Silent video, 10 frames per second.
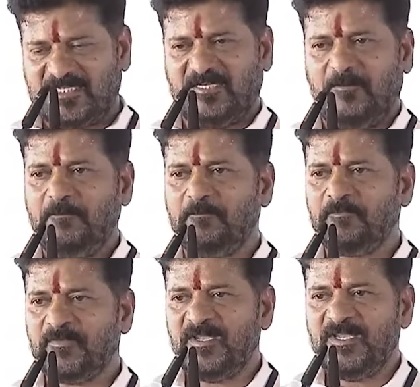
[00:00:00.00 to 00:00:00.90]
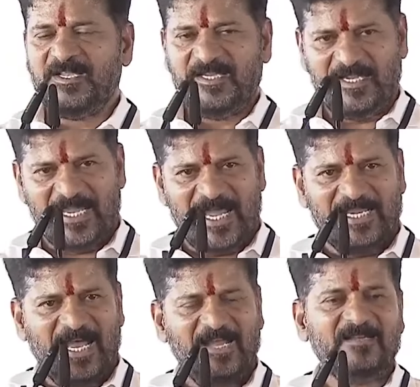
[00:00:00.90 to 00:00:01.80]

చేసినాం ఇవాళ